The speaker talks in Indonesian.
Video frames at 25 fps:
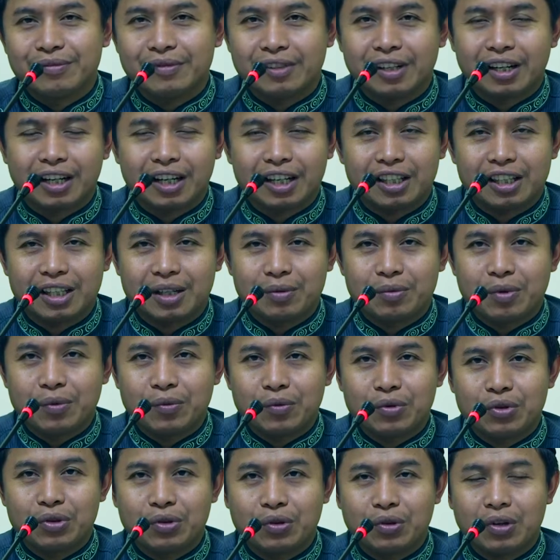ya kita
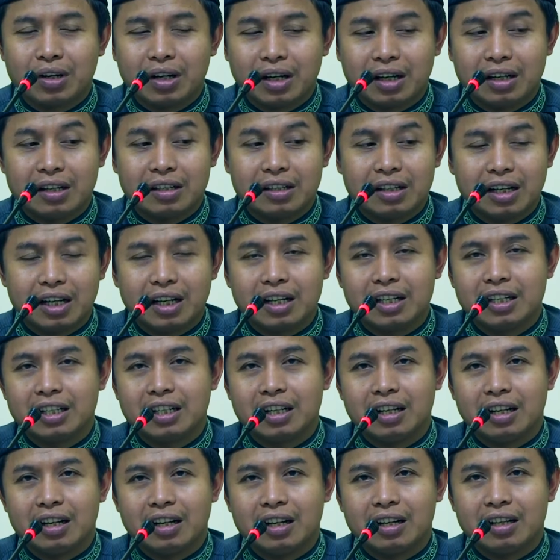membutuhkan
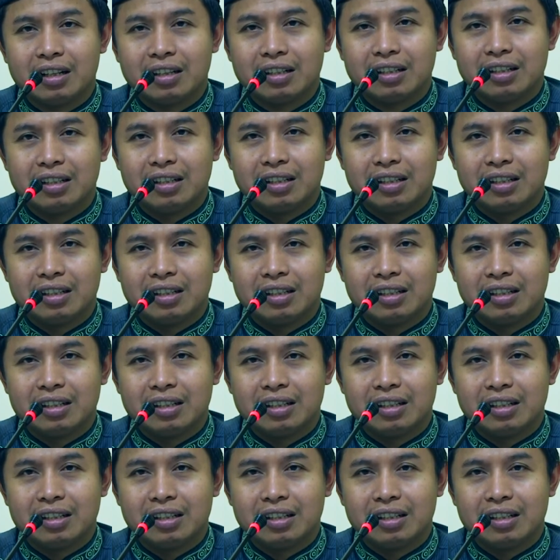dalil.